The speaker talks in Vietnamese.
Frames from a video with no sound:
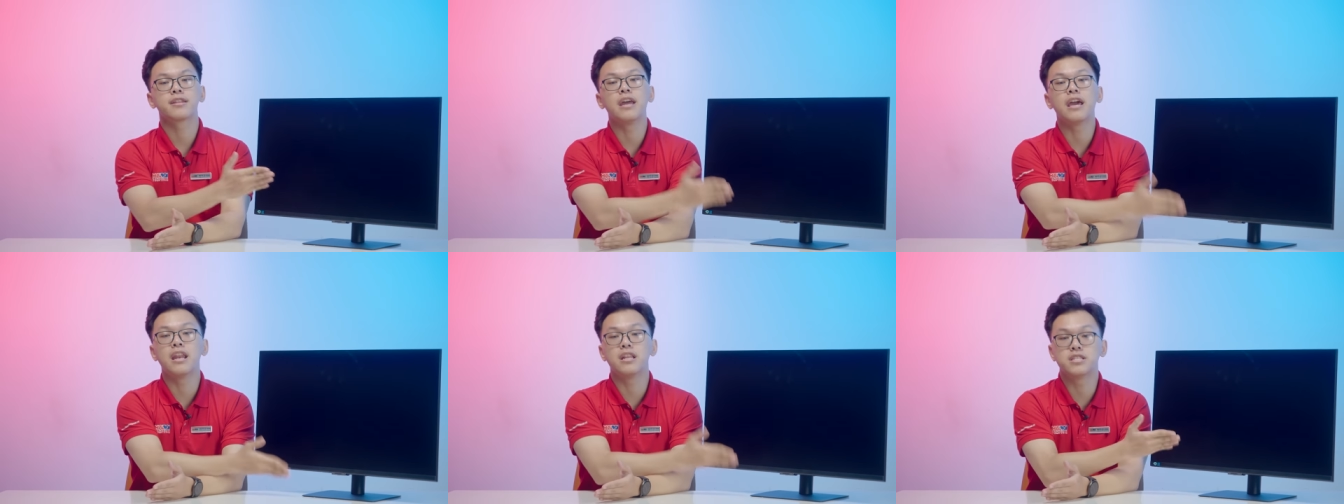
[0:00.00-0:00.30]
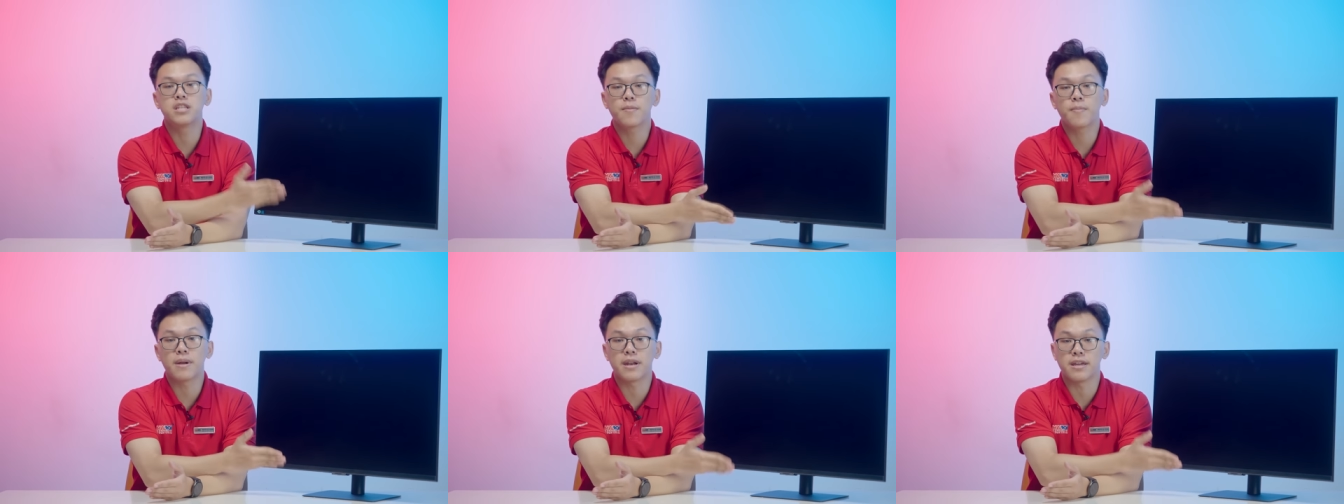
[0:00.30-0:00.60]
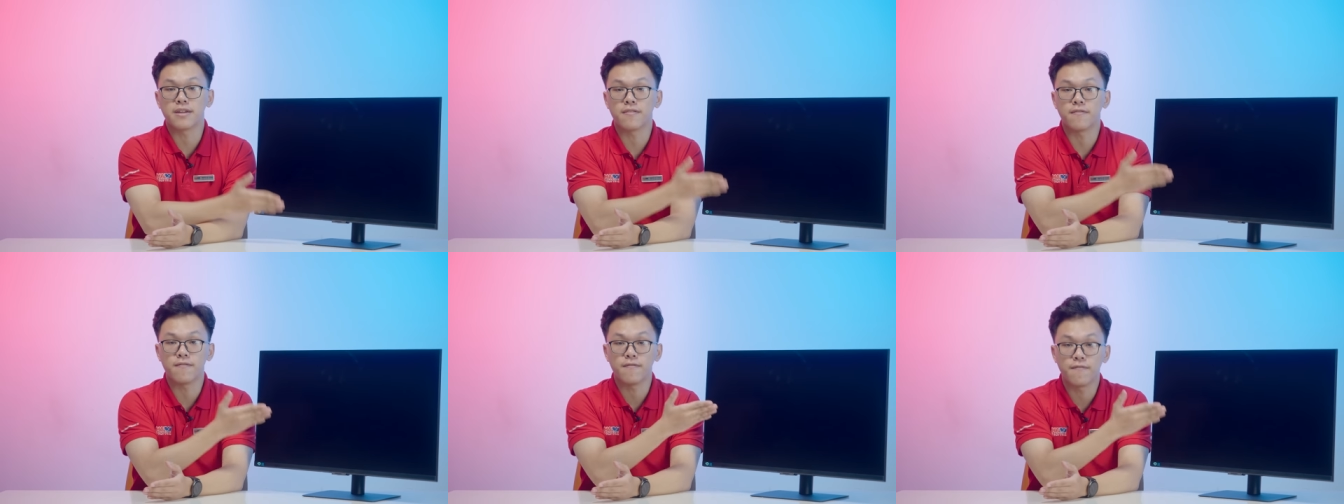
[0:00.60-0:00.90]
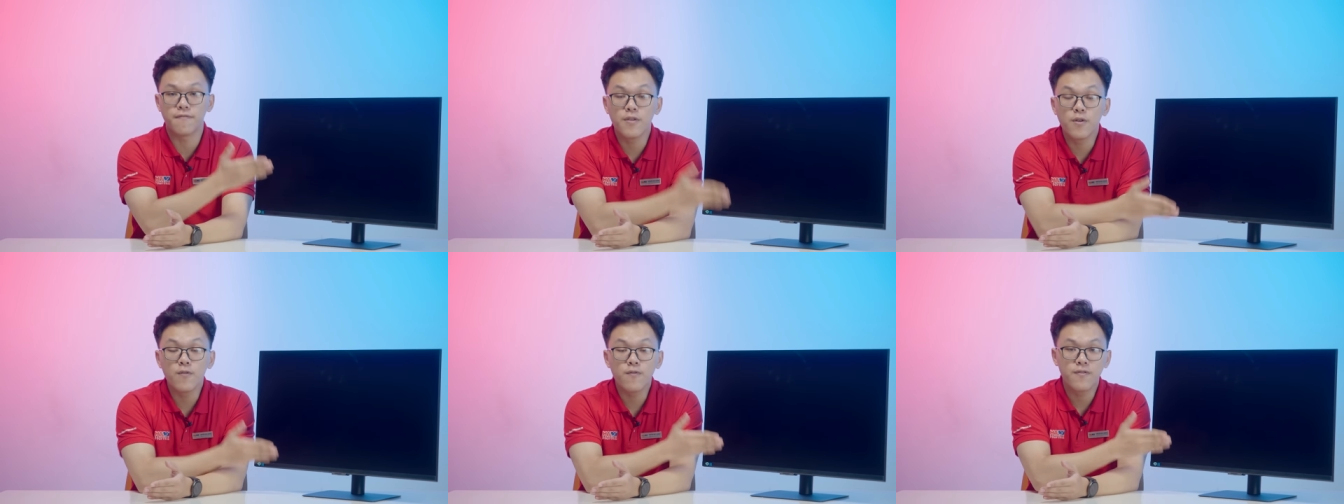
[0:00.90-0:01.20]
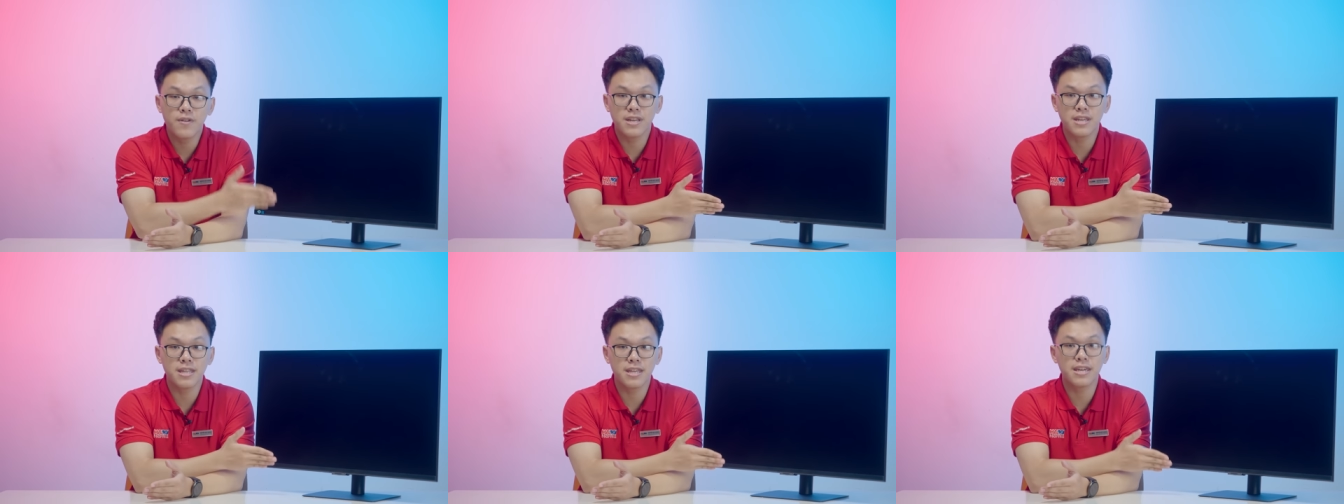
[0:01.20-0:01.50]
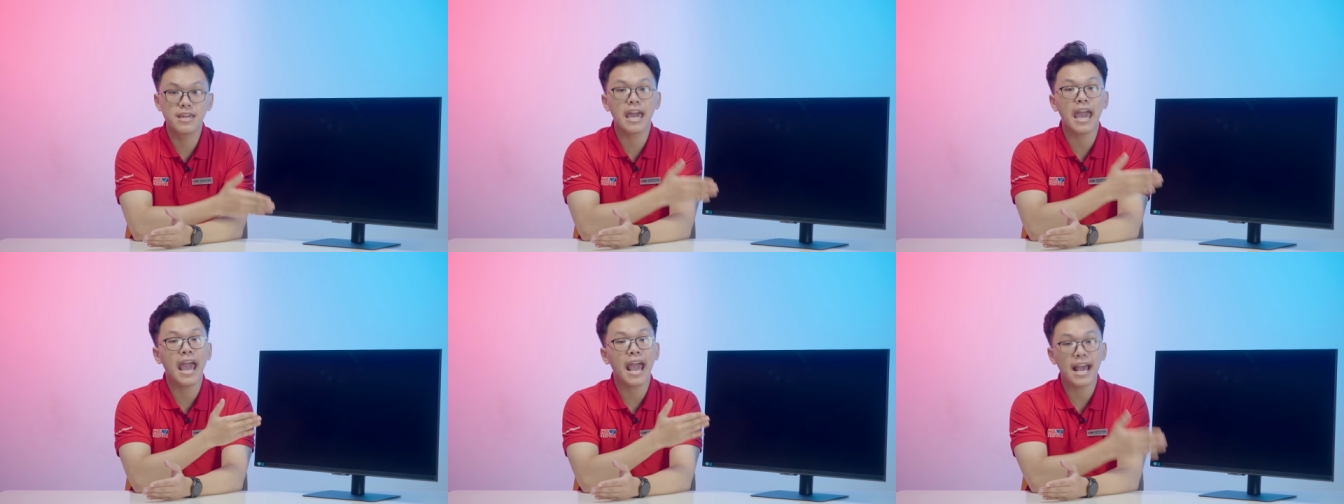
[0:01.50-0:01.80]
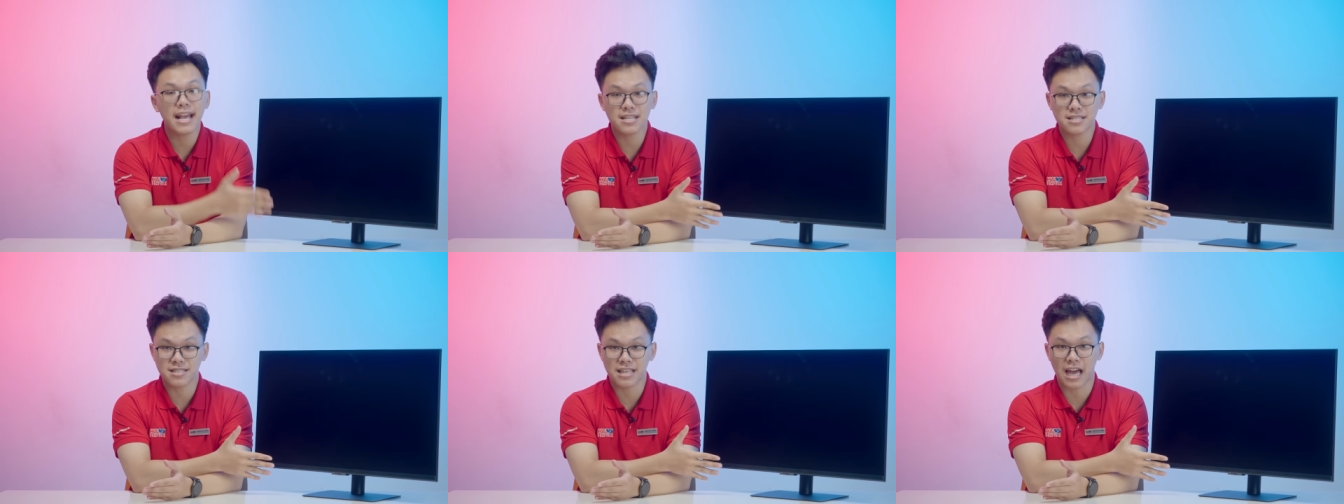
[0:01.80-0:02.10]
đây là chiếc màn hình Viewfinity
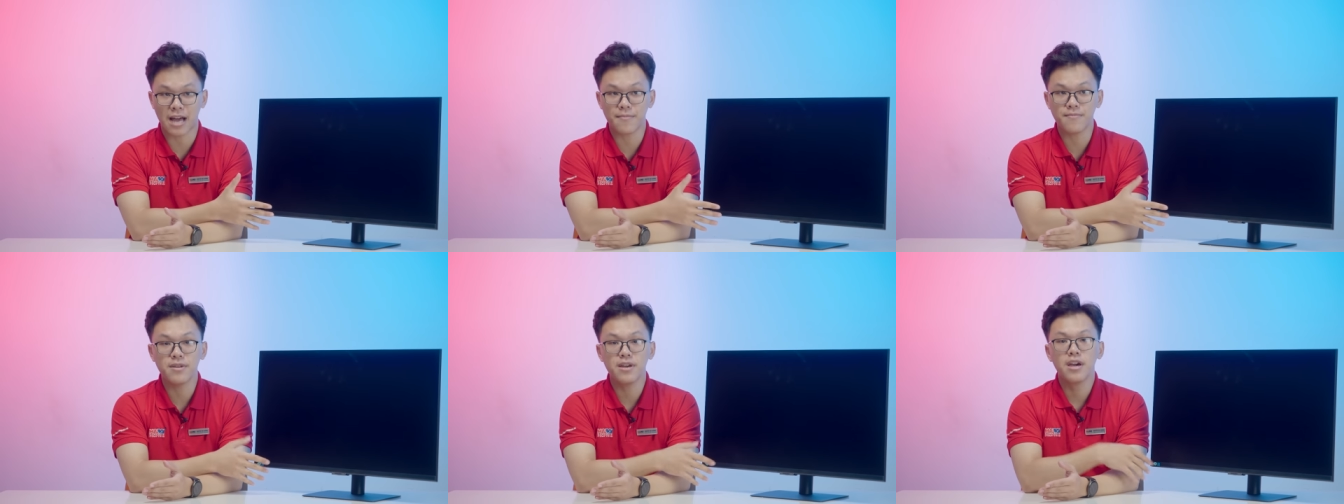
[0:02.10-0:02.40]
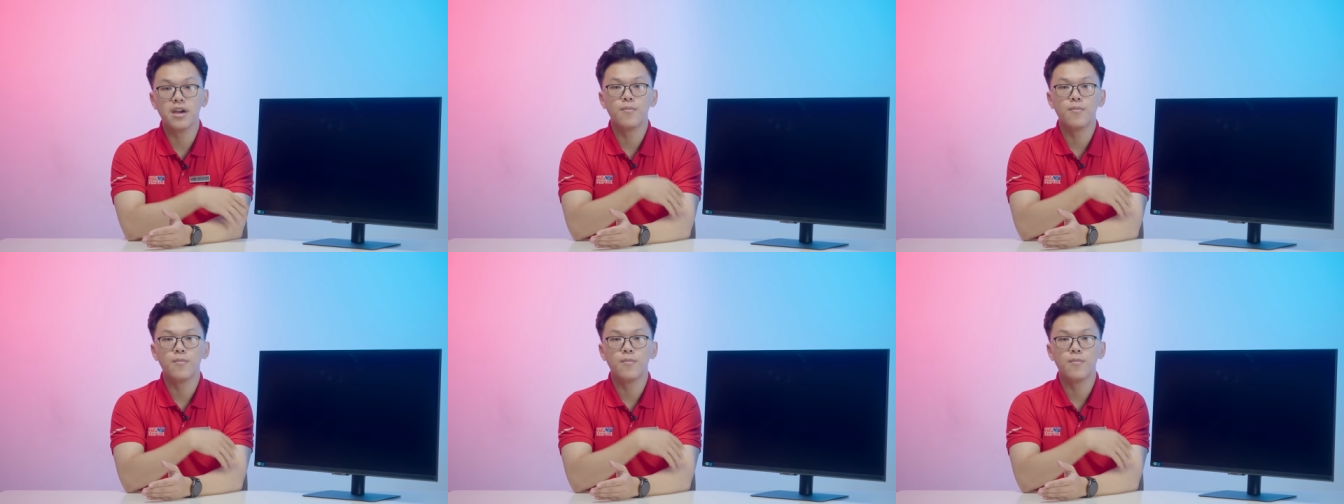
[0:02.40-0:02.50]
S tám,